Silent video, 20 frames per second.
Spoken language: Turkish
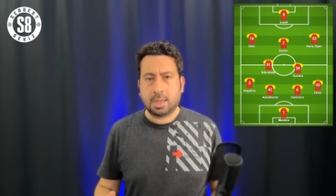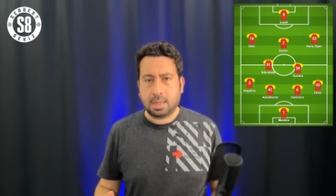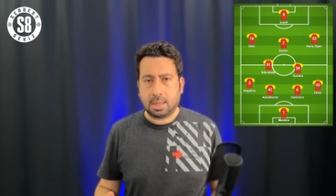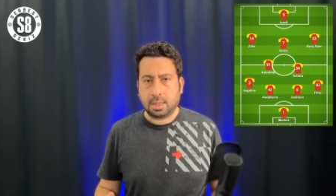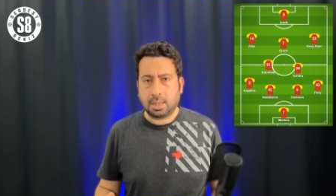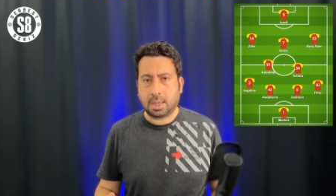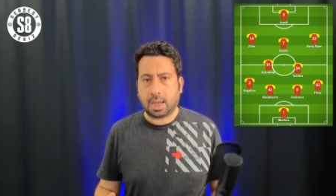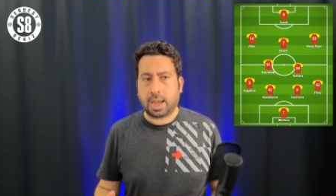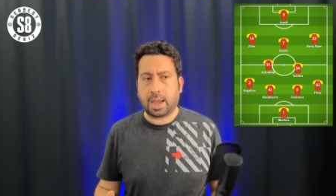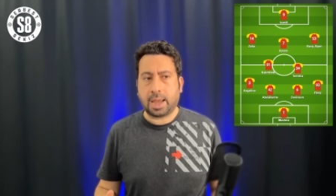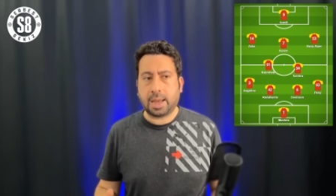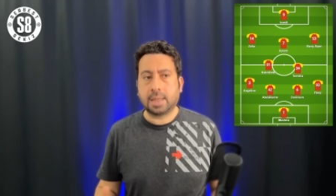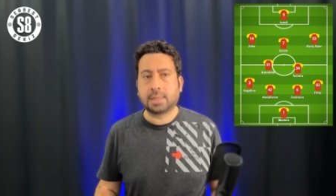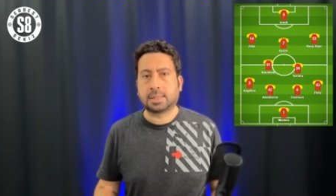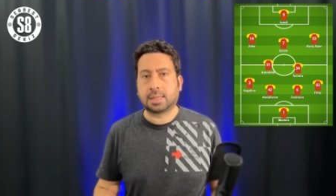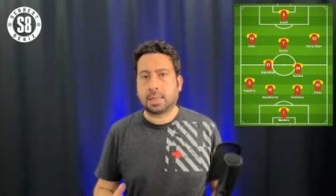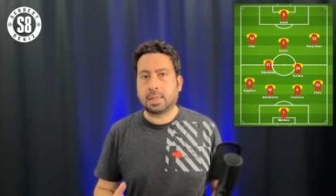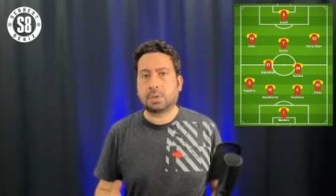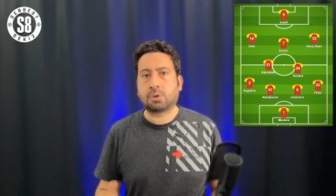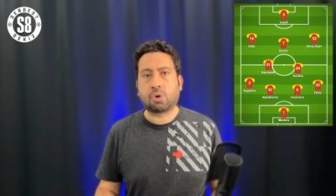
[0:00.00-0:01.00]
yani en
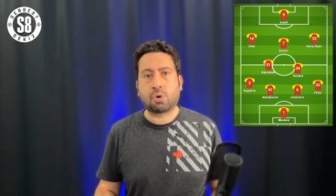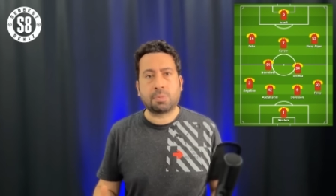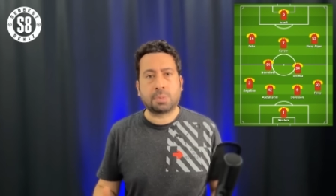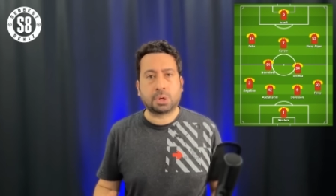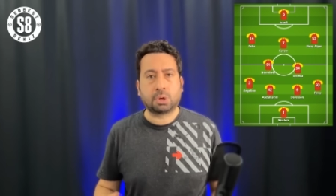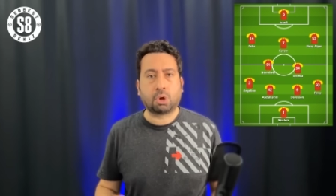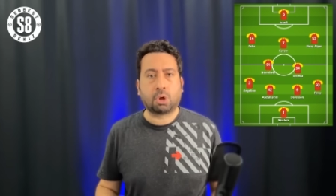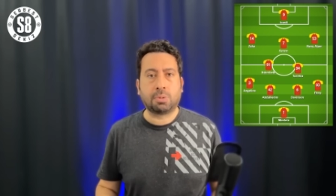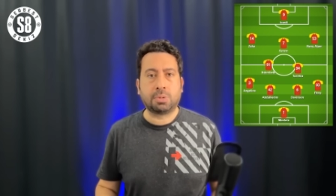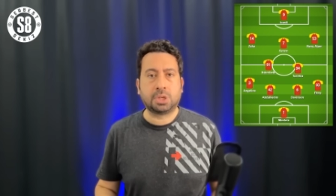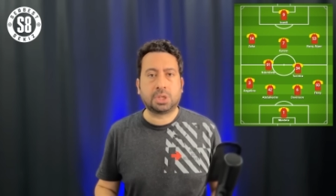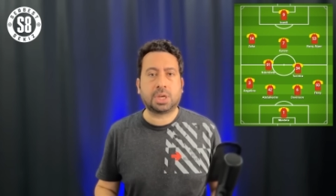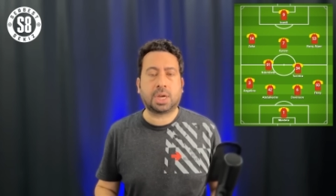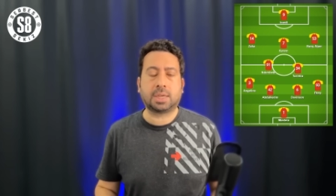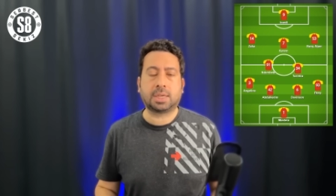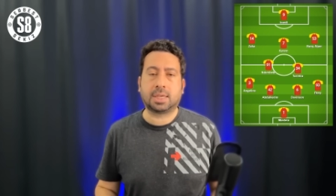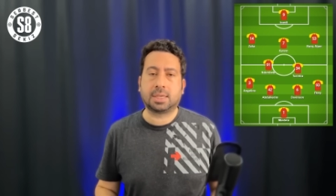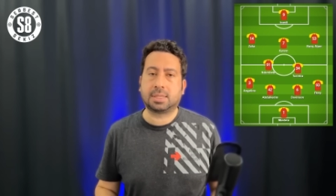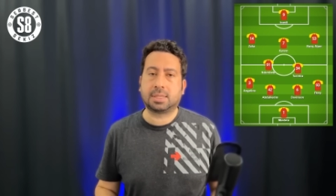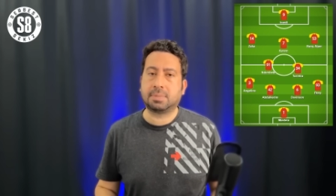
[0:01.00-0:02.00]
azından ilk 11'de olmayacağı
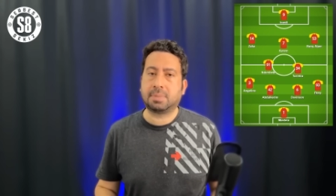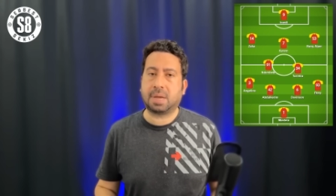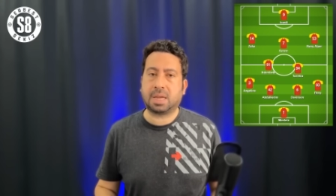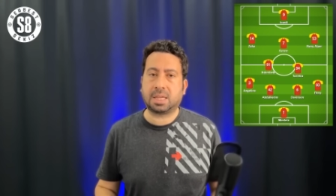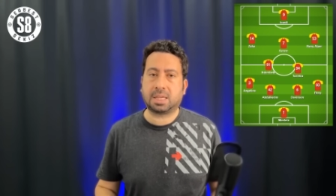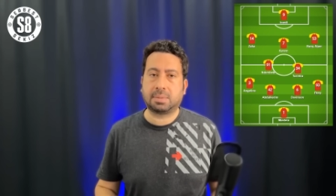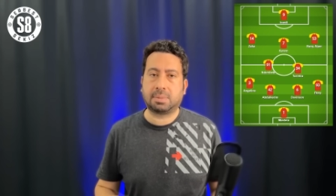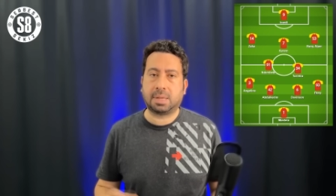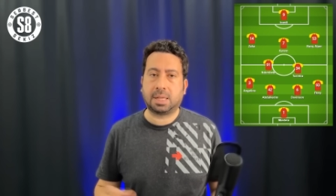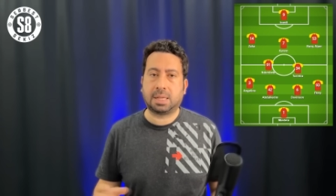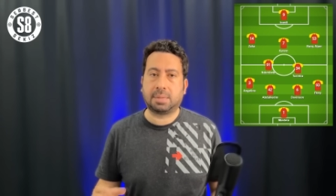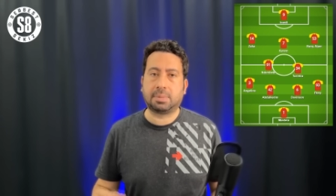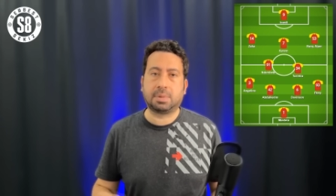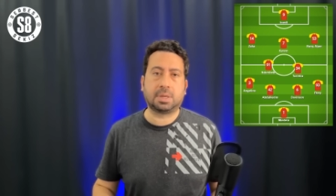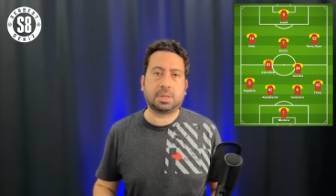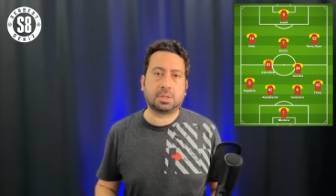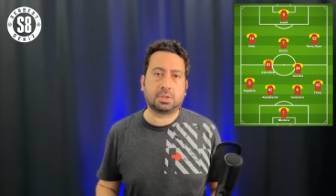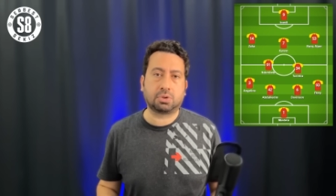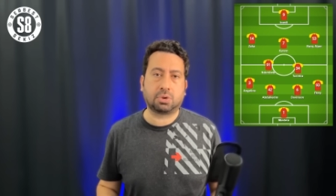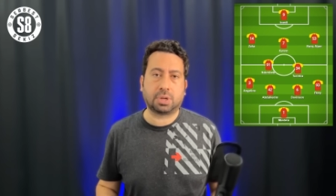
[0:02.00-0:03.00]
kesin. Belki belli
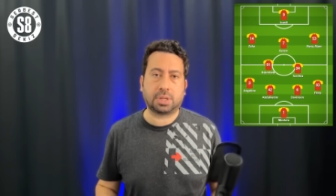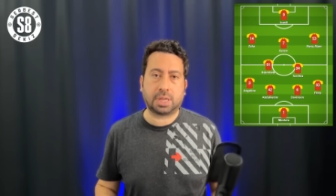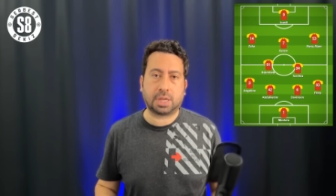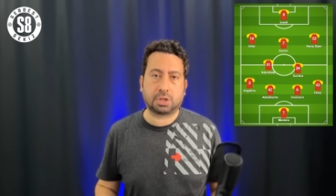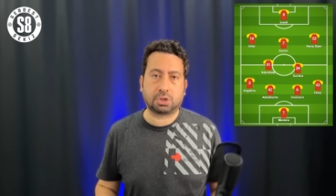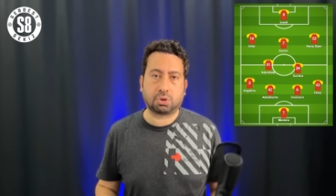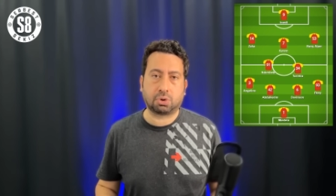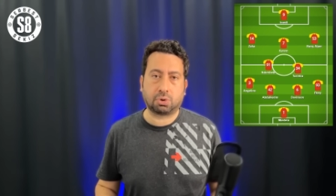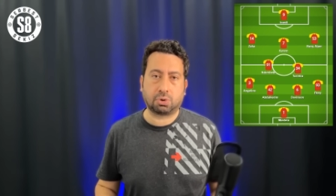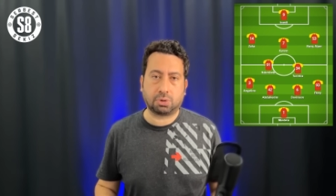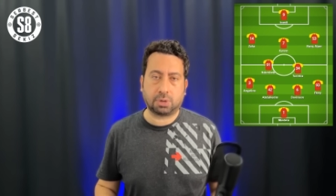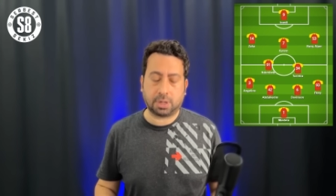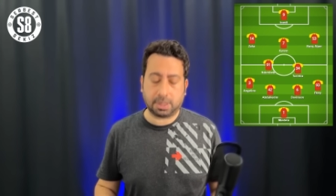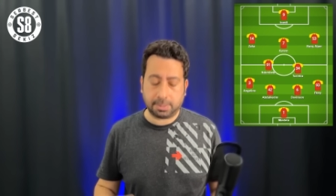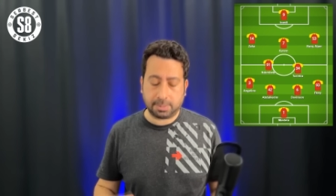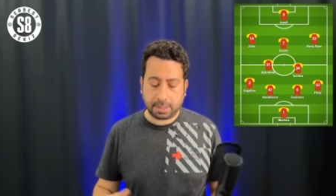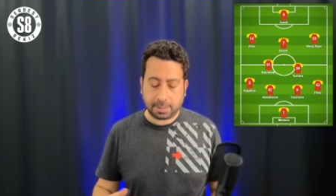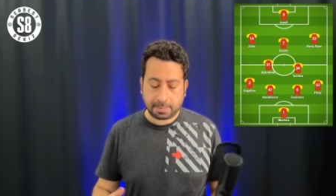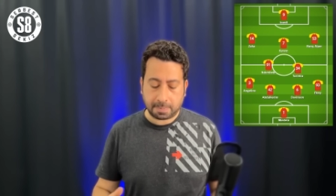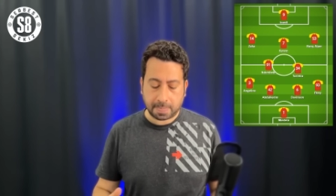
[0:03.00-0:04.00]
bir süreden sonra oynar
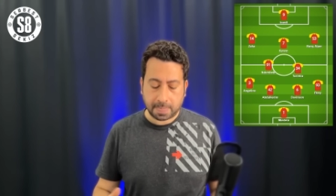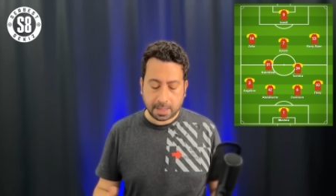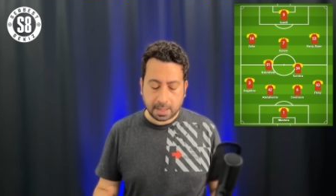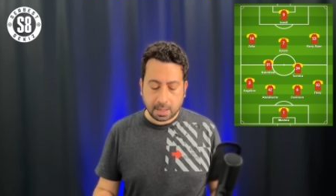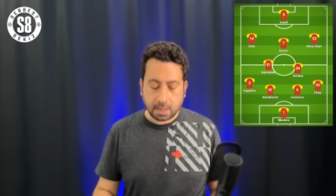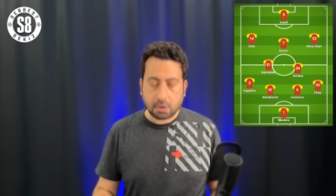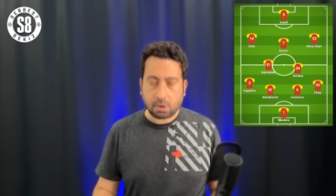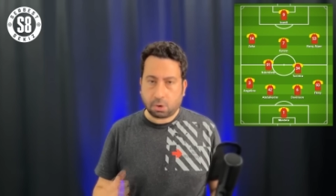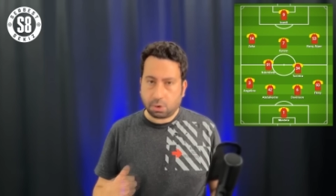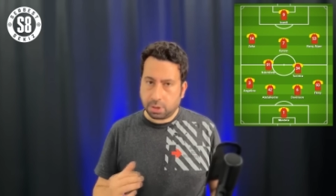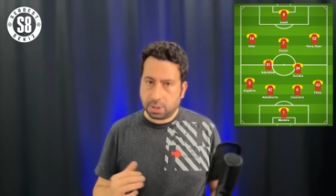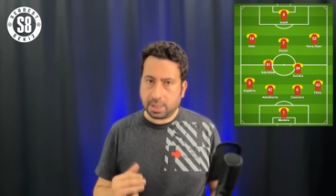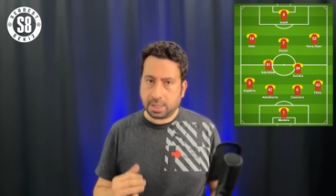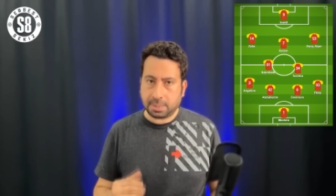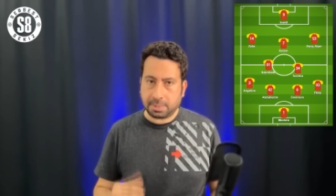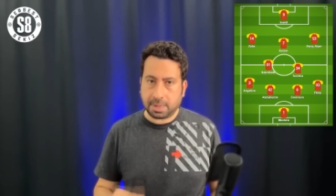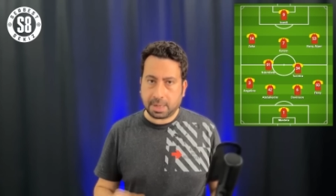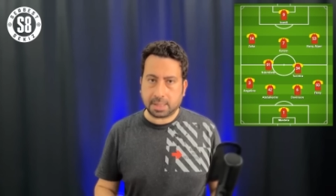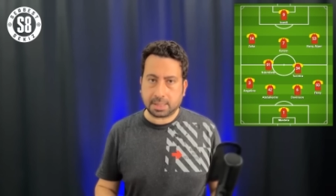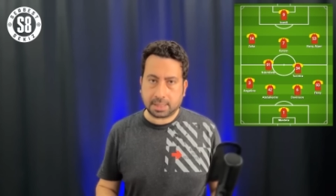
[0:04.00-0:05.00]
ama onu yine
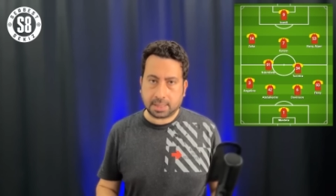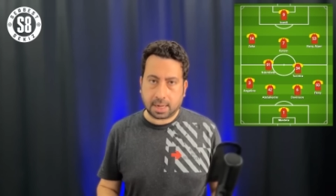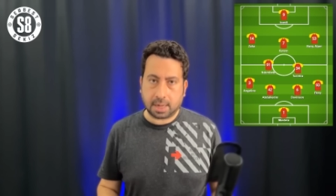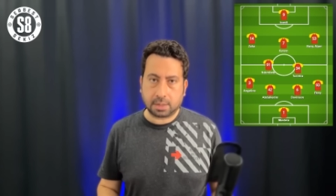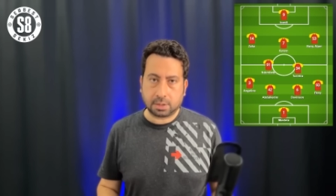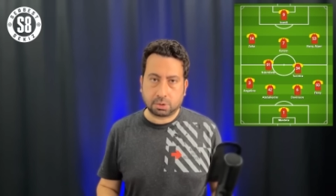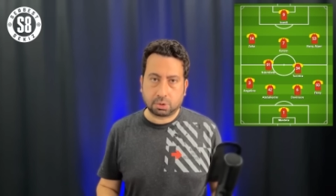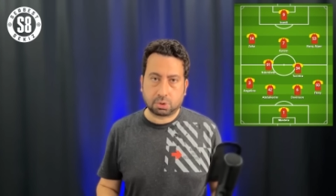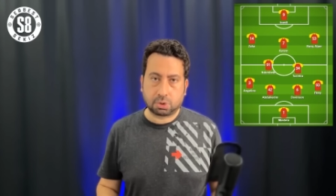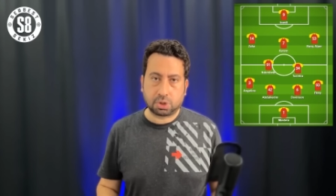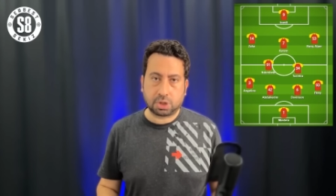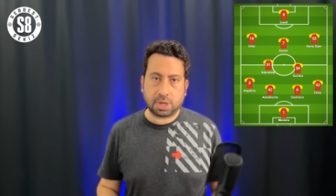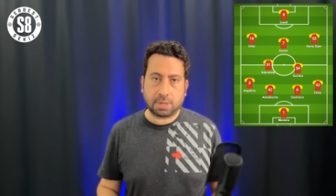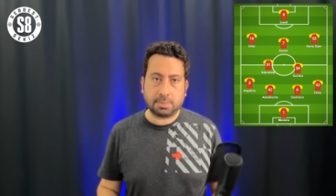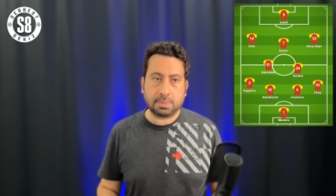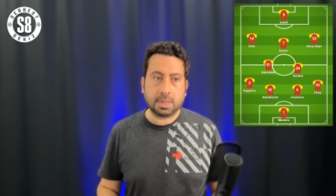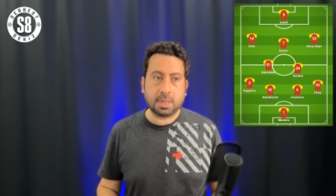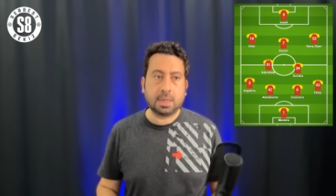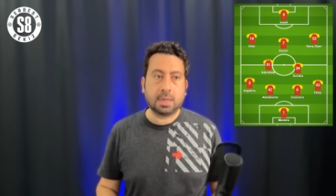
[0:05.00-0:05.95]
biraz kenarda tutacağım.